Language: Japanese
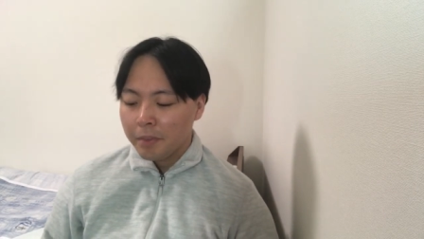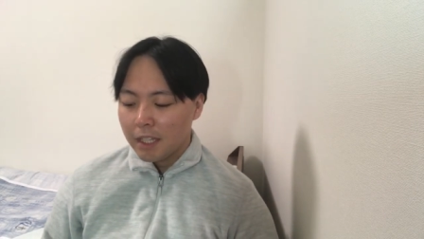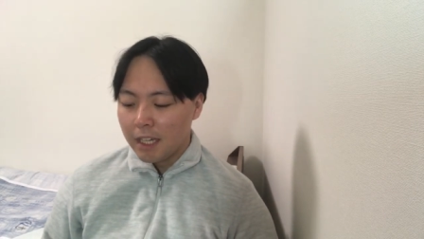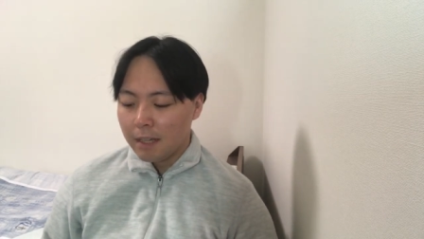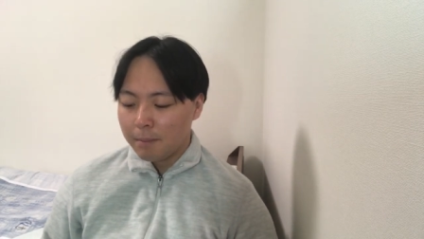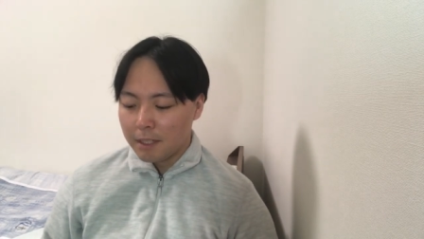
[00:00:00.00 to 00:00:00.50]

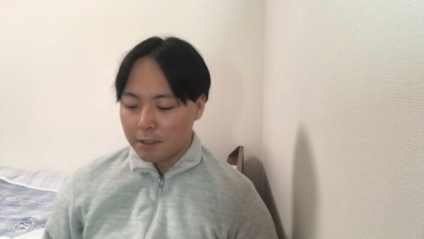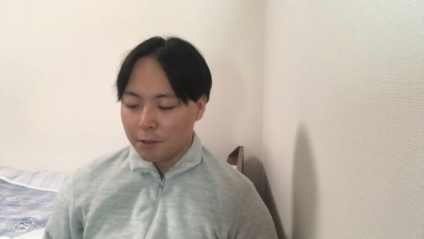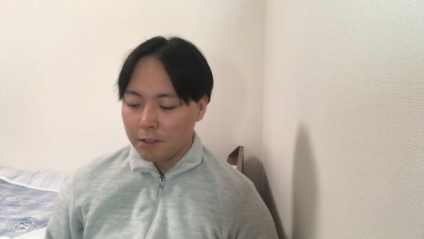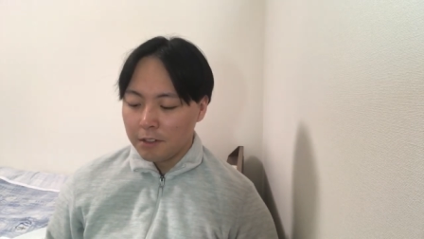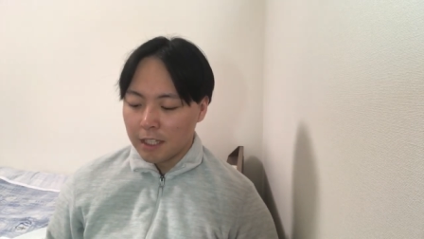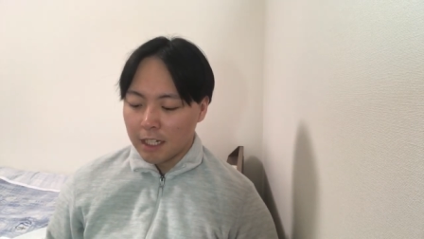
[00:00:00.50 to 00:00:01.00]
えー、まあそうい
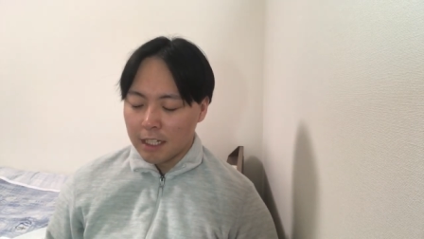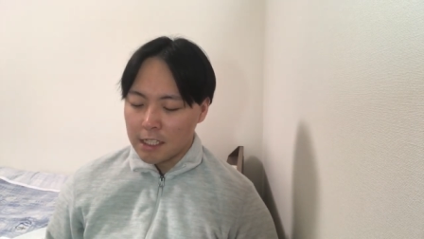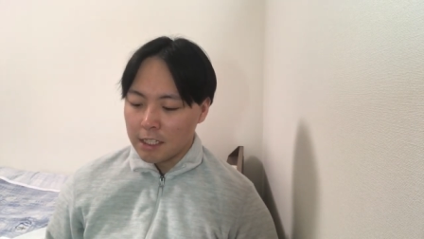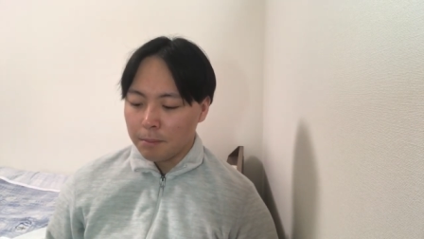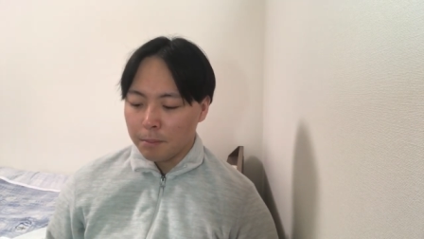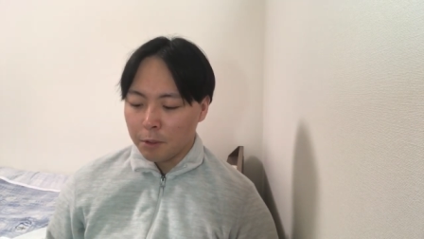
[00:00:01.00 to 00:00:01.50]
う風な感じ
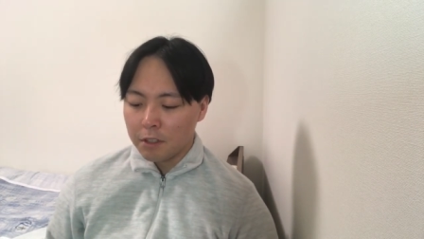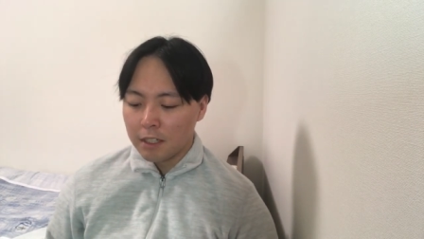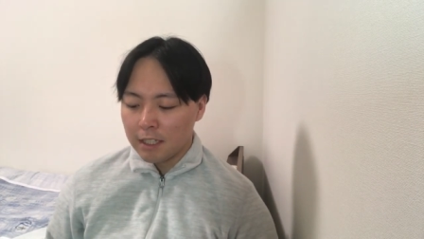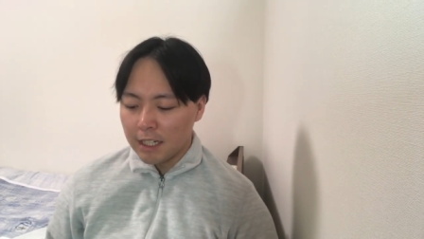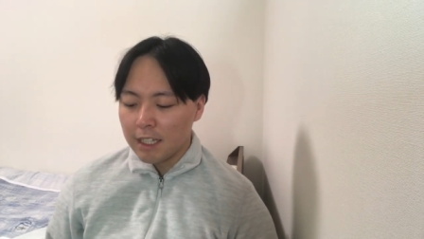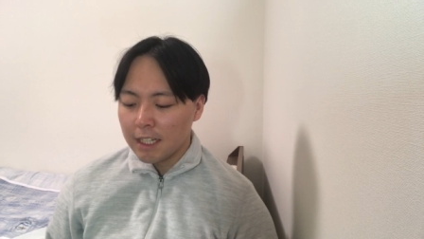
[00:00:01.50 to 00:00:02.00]
で、僕が
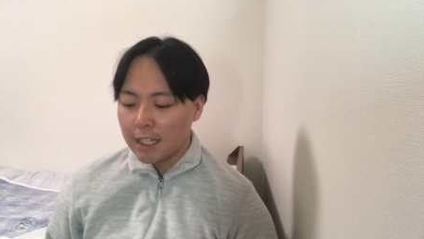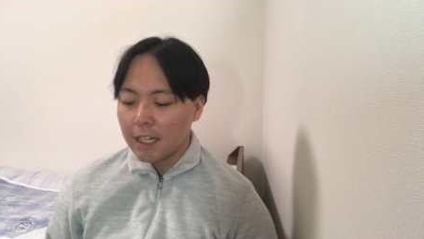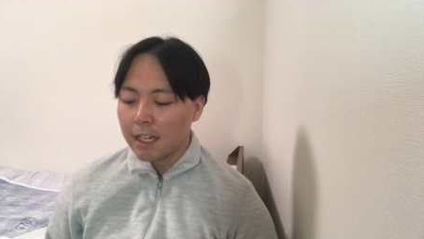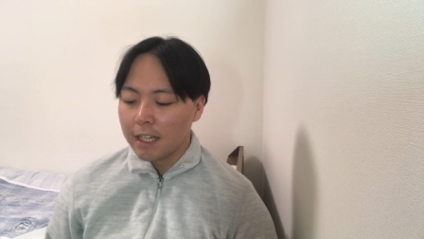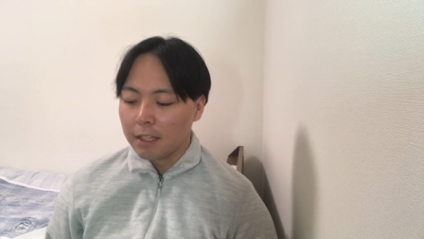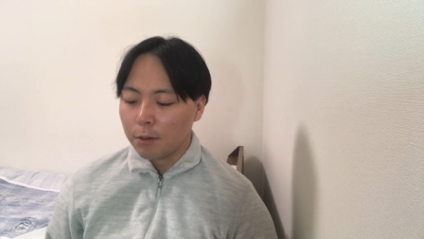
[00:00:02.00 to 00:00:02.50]
なりに考
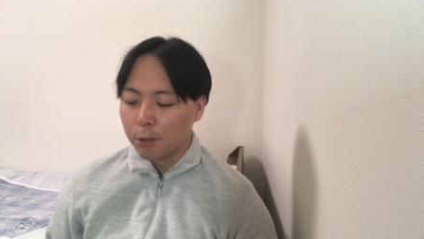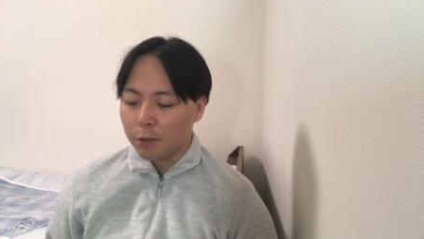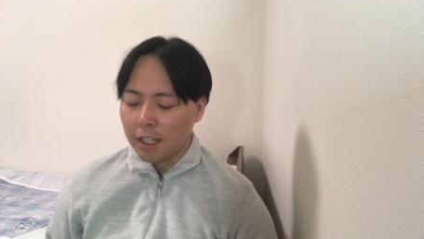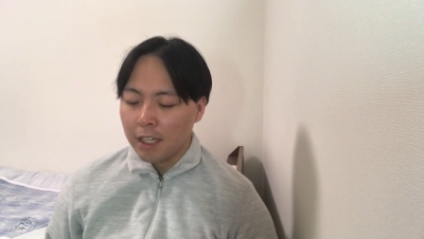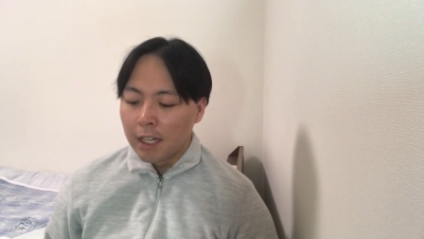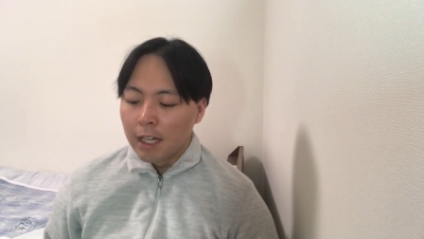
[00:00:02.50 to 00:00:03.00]
えたことを
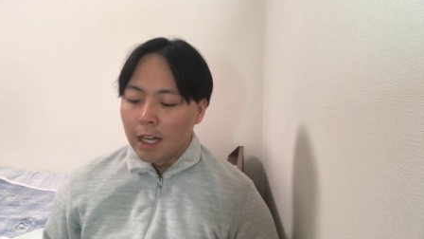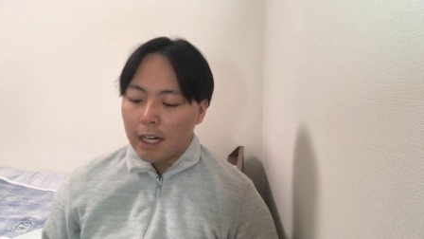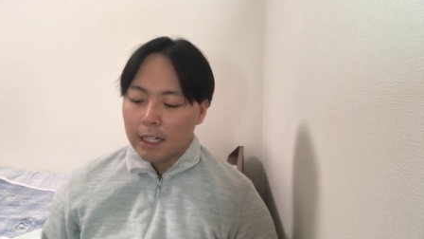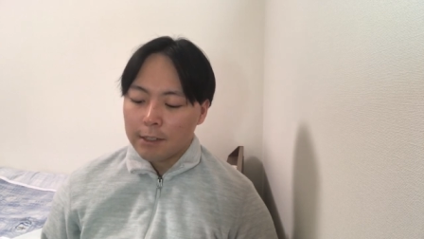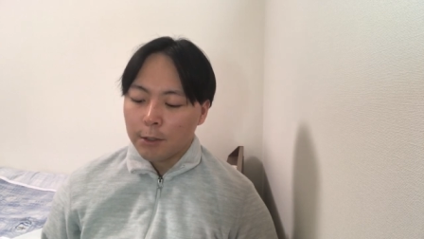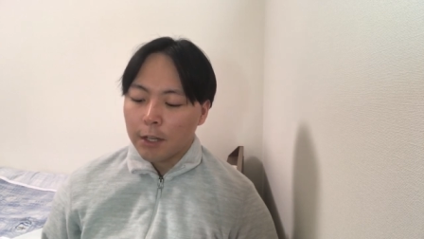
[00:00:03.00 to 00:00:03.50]
ね、
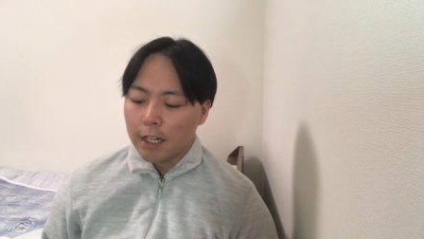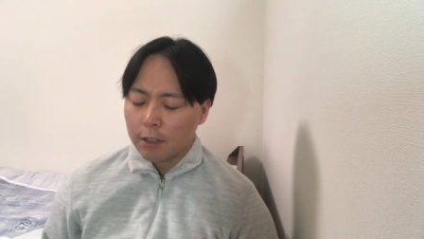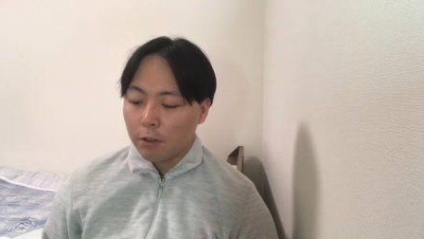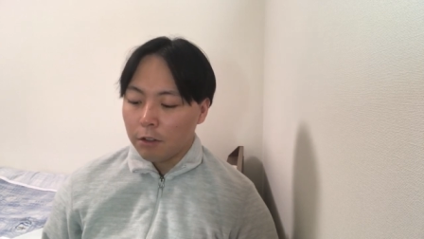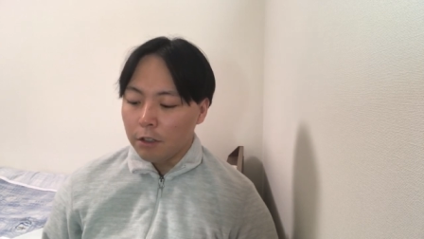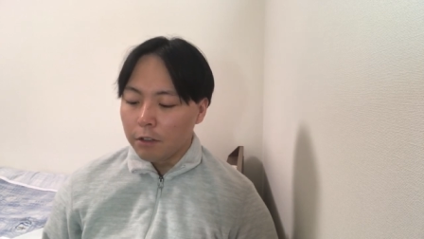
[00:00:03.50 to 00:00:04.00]
話そうかな
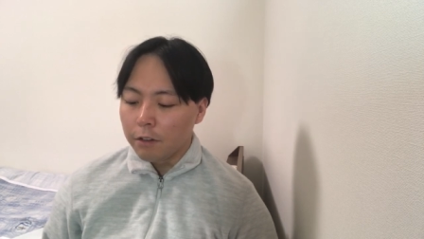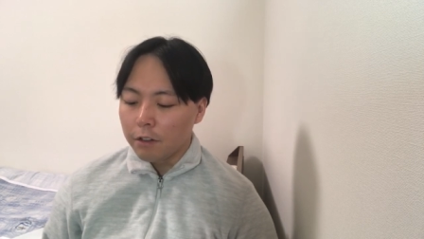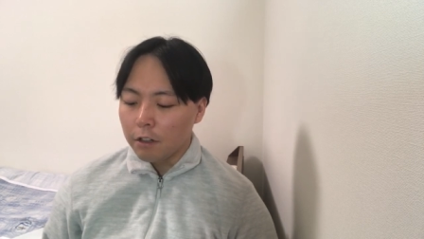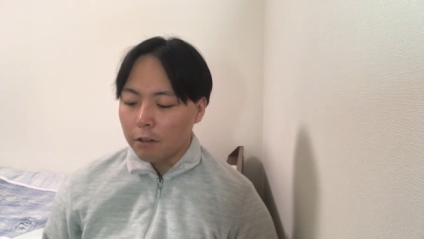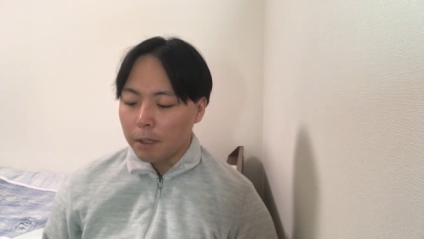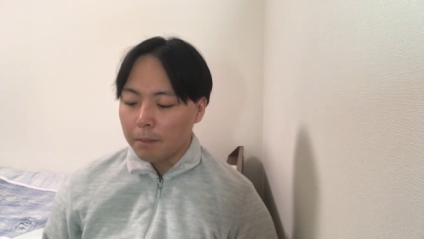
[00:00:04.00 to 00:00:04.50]
という風
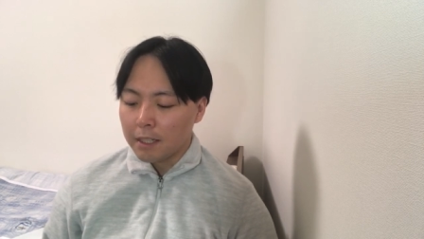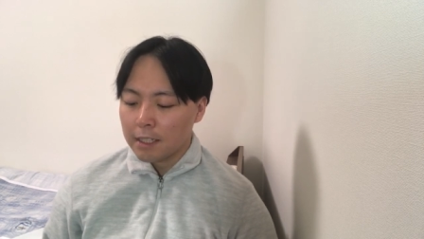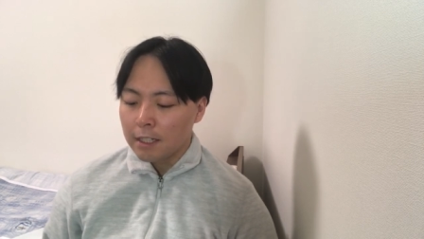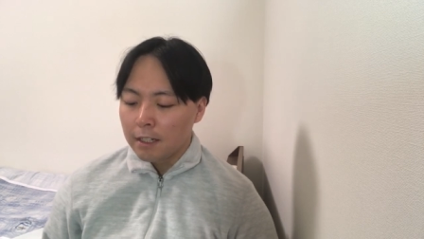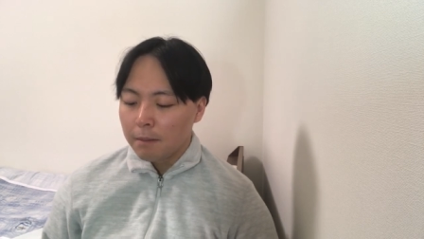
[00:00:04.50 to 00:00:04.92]
に思います。